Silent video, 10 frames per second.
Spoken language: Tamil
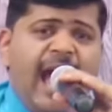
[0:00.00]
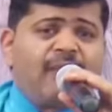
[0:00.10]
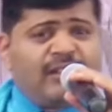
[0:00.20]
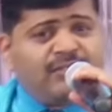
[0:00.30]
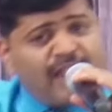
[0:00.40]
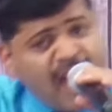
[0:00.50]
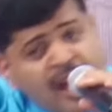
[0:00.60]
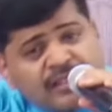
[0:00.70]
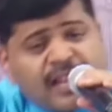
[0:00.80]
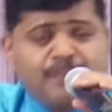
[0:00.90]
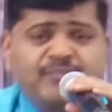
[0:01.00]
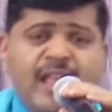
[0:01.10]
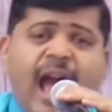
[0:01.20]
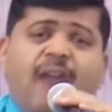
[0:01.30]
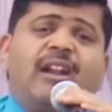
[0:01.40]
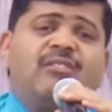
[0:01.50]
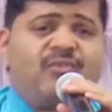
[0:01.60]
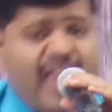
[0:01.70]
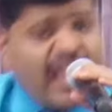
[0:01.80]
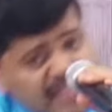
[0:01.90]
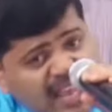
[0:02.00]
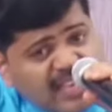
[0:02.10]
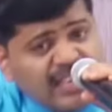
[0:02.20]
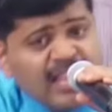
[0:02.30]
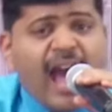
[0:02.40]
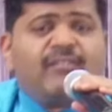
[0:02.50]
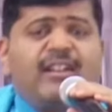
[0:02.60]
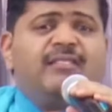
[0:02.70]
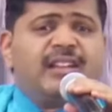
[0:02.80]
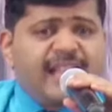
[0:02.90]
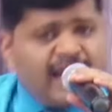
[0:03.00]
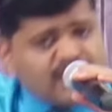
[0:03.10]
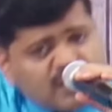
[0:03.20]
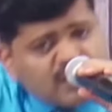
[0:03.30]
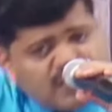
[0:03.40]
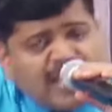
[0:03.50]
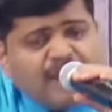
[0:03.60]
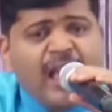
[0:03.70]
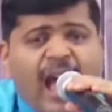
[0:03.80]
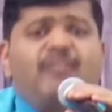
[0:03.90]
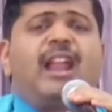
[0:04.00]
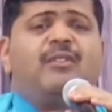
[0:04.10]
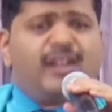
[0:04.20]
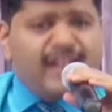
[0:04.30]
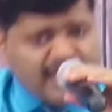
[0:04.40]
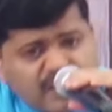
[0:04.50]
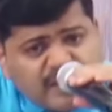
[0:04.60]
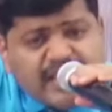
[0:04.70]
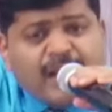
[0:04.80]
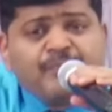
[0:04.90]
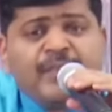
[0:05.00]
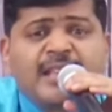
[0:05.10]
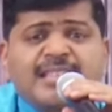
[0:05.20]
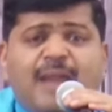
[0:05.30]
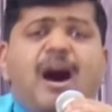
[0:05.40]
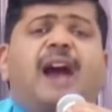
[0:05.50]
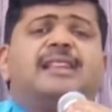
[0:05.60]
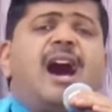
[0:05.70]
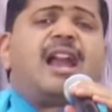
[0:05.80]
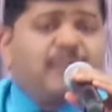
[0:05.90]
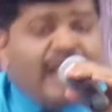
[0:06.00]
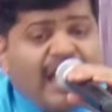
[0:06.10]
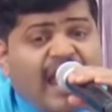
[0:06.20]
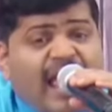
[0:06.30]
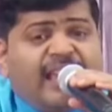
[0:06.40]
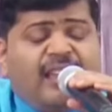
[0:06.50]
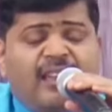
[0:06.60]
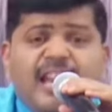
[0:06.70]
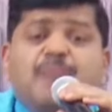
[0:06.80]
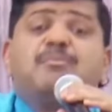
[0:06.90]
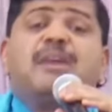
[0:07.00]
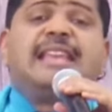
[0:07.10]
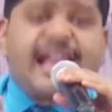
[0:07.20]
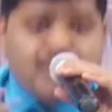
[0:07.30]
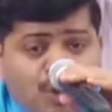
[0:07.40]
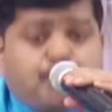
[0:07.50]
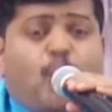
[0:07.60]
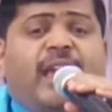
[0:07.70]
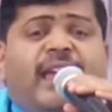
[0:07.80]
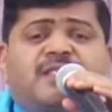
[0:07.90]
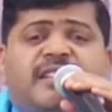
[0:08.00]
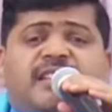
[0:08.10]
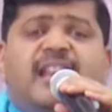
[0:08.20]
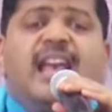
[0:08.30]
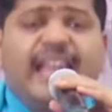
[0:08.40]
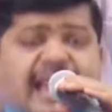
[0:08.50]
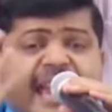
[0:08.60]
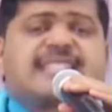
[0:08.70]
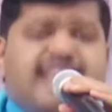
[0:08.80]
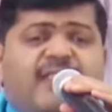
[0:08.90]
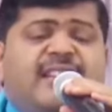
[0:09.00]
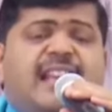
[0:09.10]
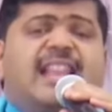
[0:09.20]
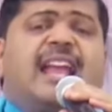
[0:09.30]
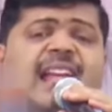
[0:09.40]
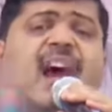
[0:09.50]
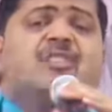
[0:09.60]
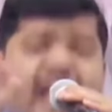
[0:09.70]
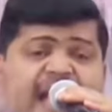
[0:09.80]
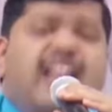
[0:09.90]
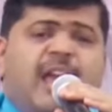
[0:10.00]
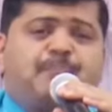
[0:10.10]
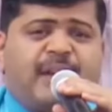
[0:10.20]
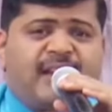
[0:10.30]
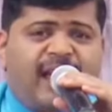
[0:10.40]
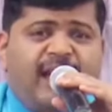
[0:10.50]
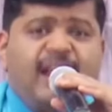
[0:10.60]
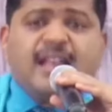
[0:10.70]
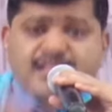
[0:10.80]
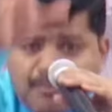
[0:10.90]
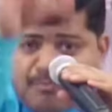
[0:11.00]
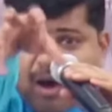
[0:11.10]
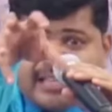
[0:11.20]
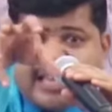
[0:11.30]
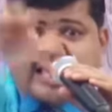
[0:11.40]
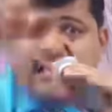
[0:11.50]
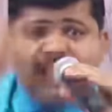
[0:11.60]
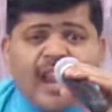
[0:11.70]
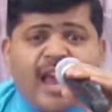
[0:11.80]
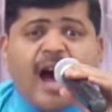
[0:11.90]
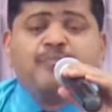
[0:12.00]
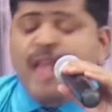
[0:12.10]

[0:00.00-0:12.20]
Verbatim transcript: அவ்வளவு வனாந்திரம் அவ்வளவு வேதனை அவ்வளவு கஷ்டம் அவ்வளவு நஷ்டம் சமாதானம் இல்லை நிம்மதி அற்று போயிற்று என்ன செய்வதென்று அறியாது வேதனைப்படுகிறேன் சம்பாதிக்கிறதெல்லாம்